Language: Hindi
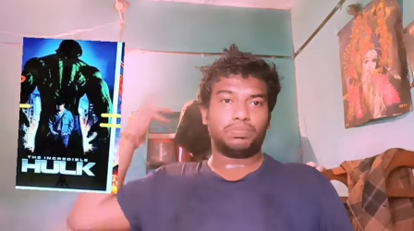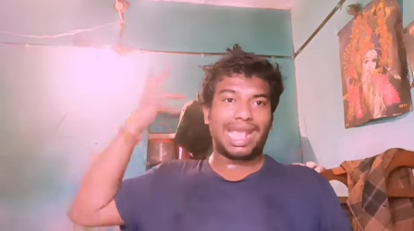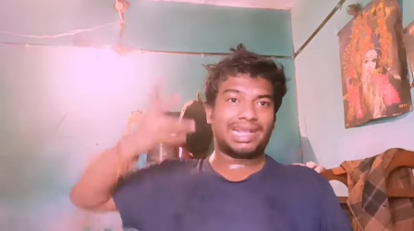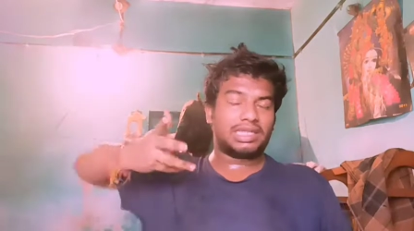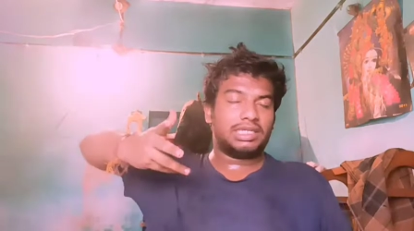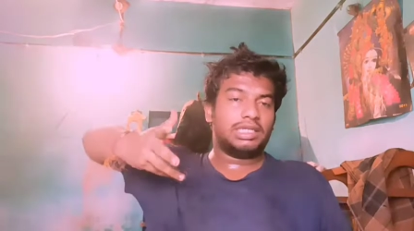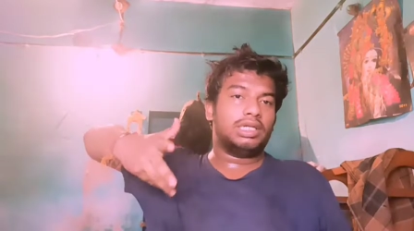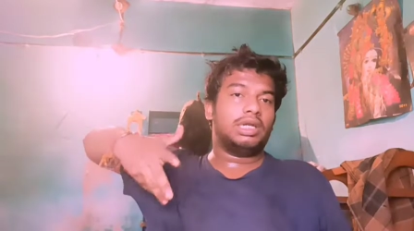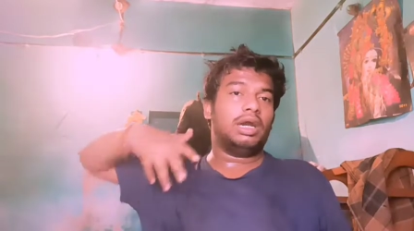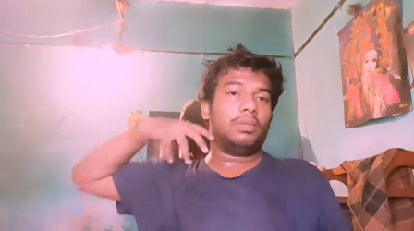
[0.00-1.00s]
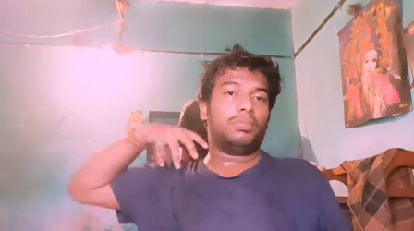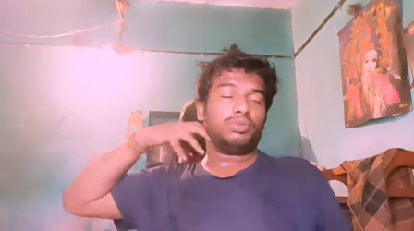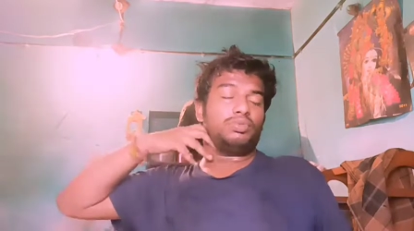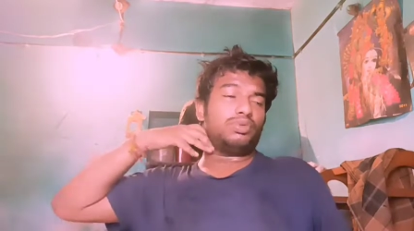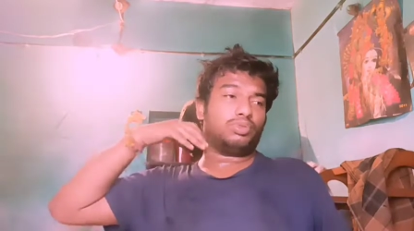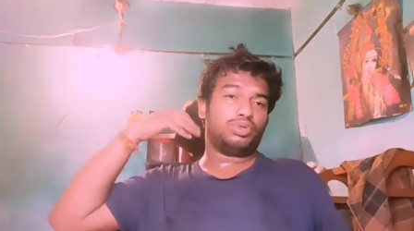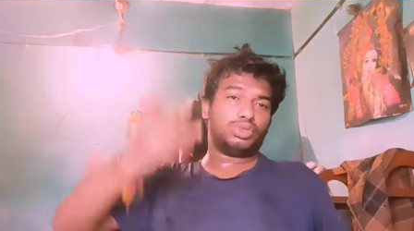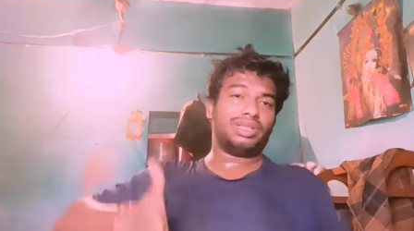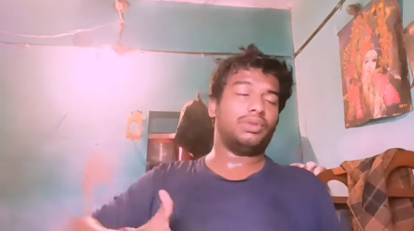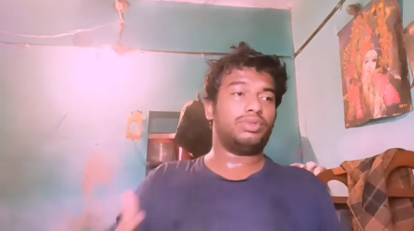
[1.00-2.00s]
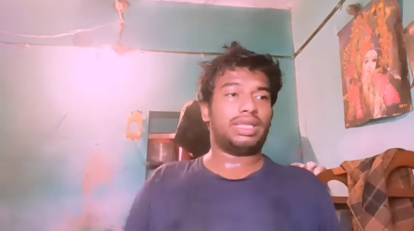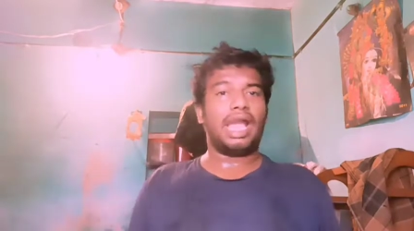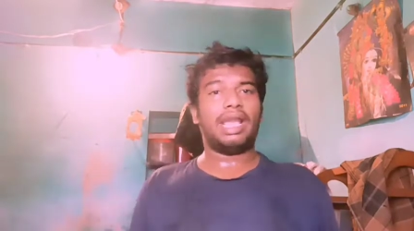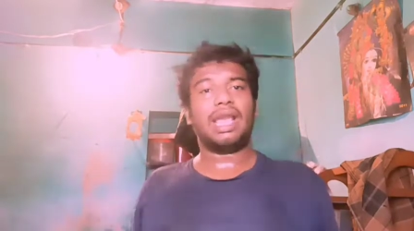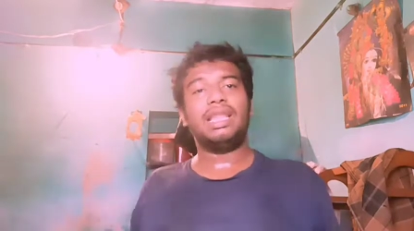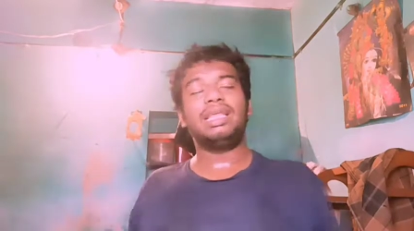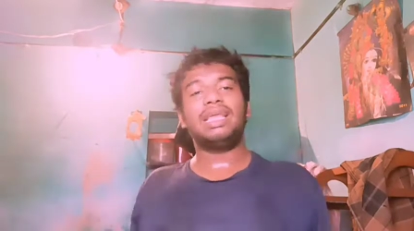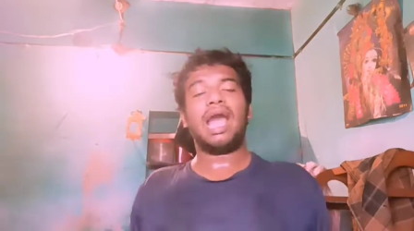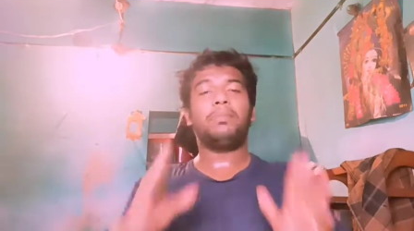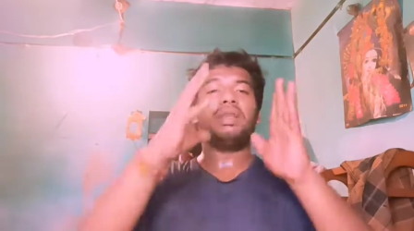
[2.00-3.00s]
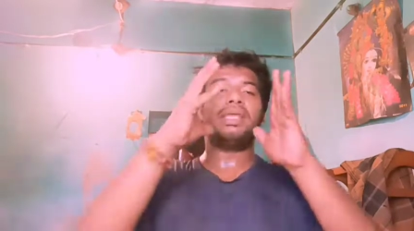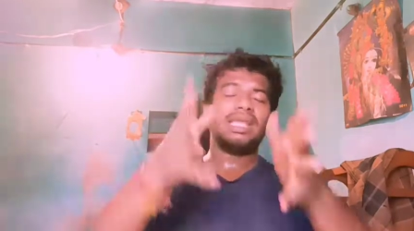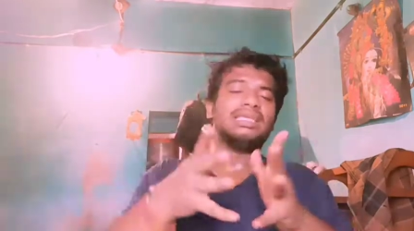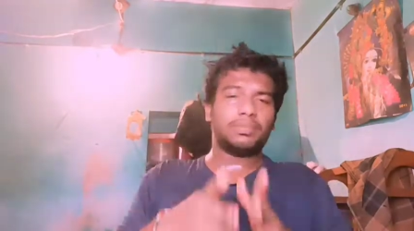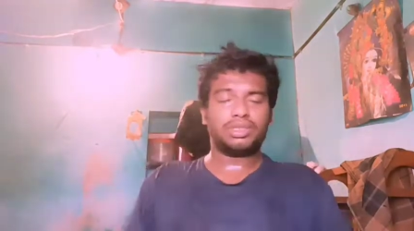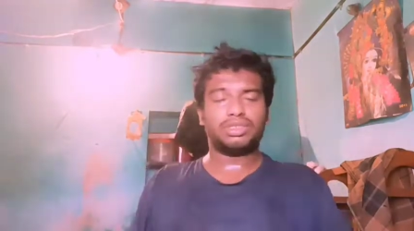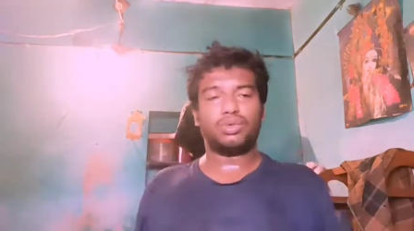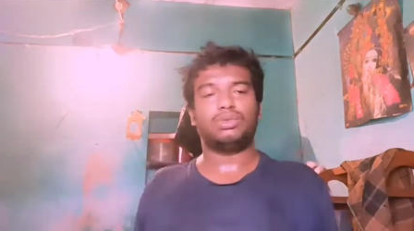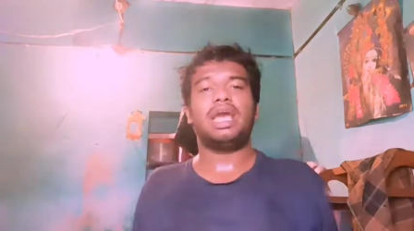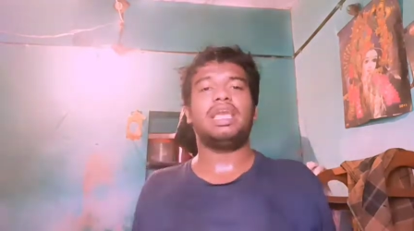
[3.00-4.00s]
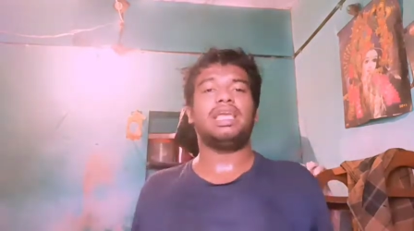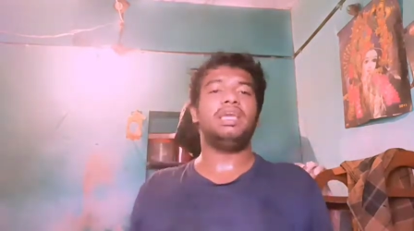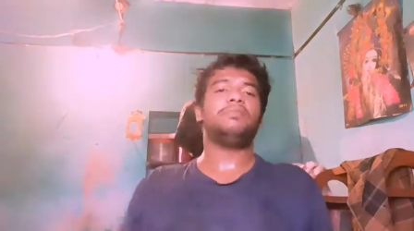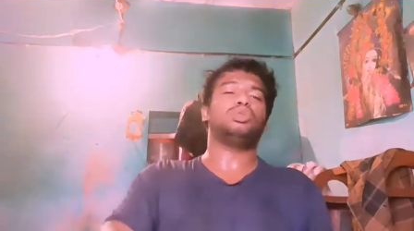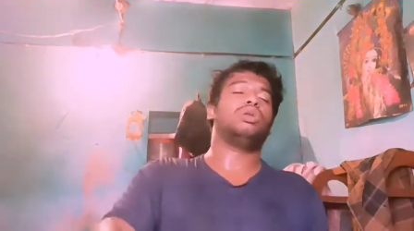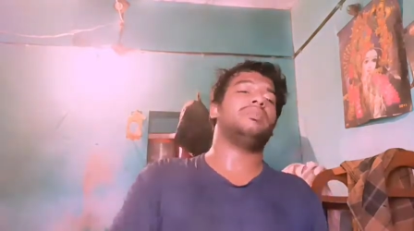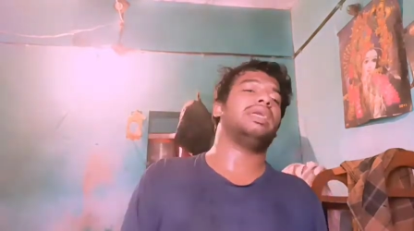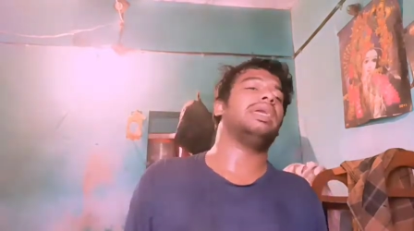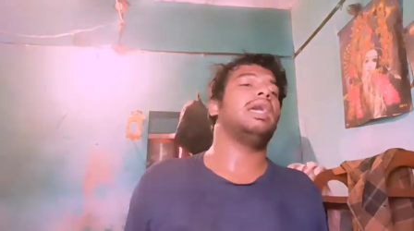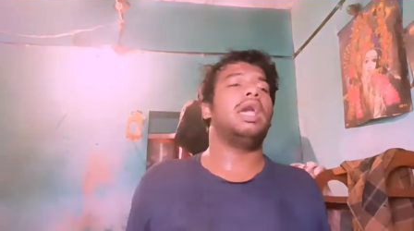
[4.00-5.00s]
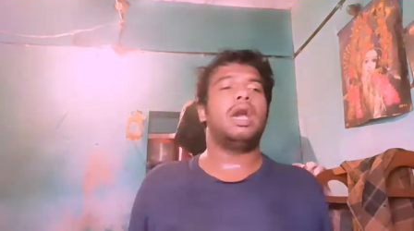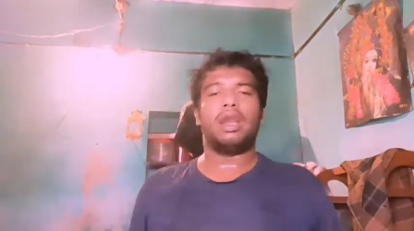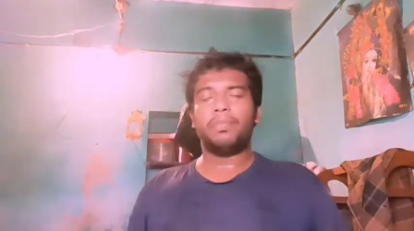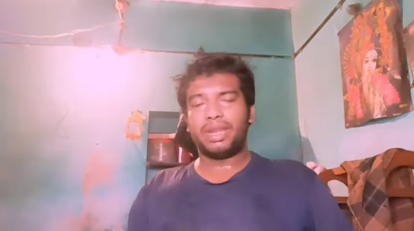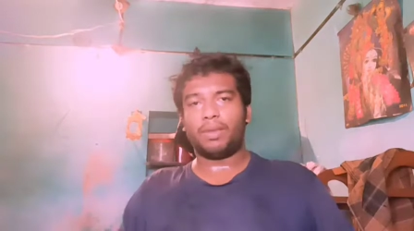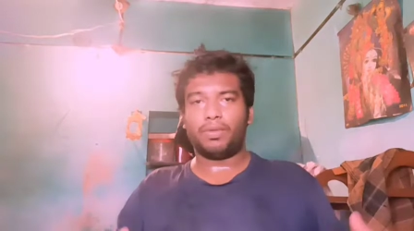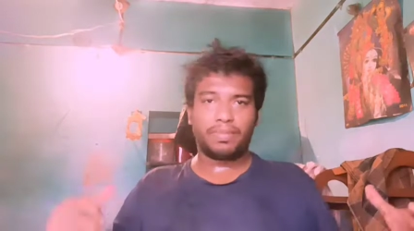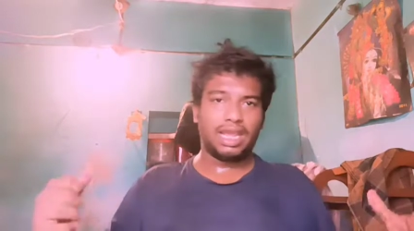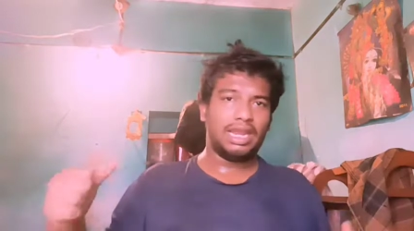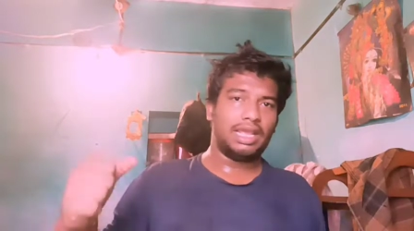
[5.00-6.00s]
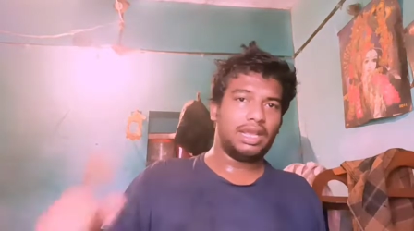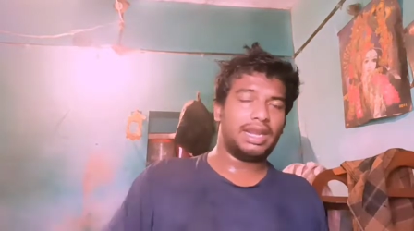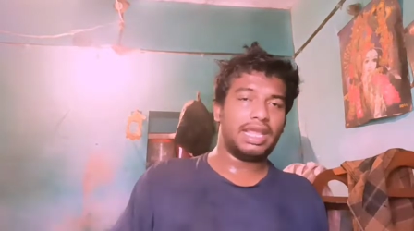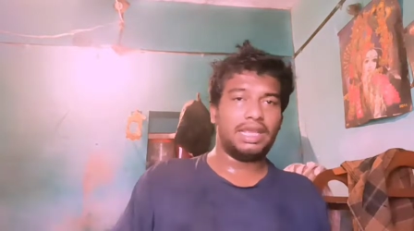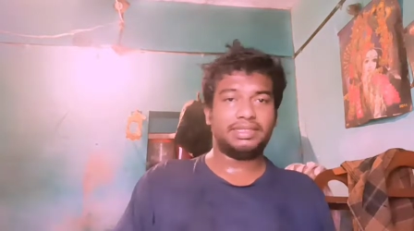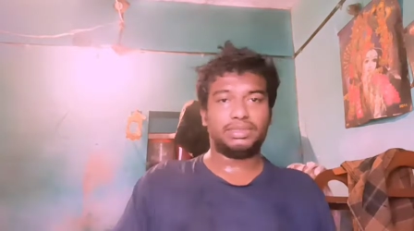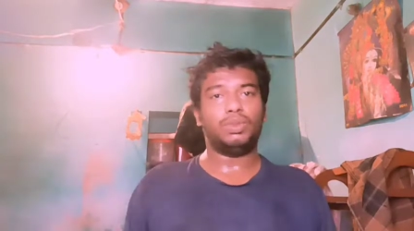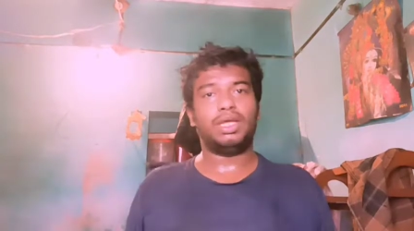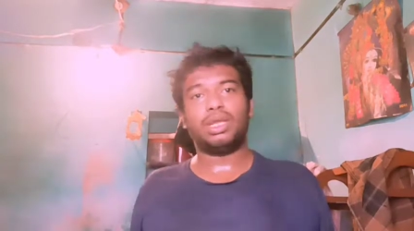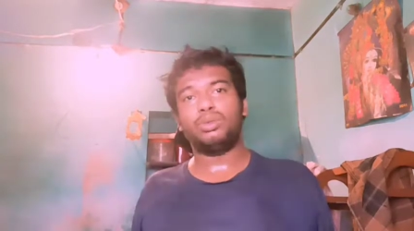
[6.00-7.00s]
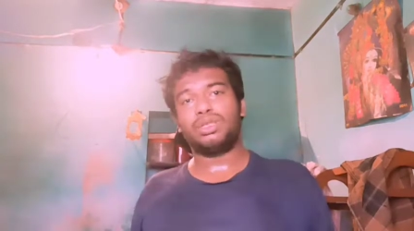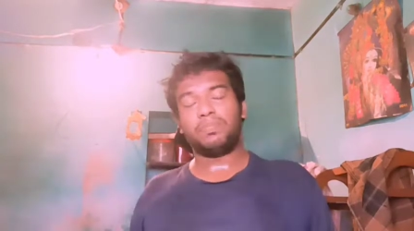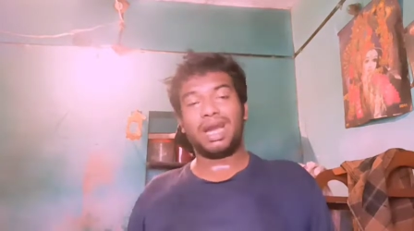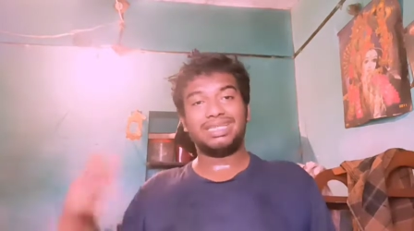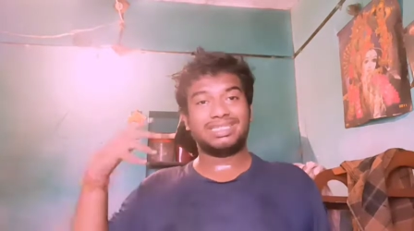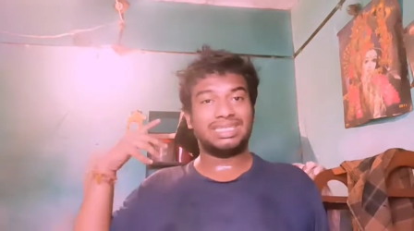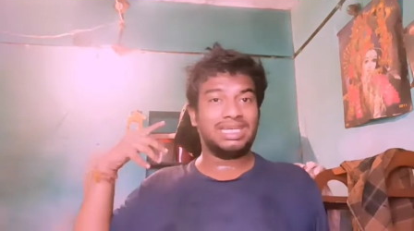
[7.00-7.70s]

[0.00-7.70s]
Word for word: बैक पो, पो, पोस्टर है वो दिखाया गया है लेकिन यहाँ पर यह साबित होता है कि ये पोस्टर में कि राम भी पहले खड़े हैं त्रिशूल के पास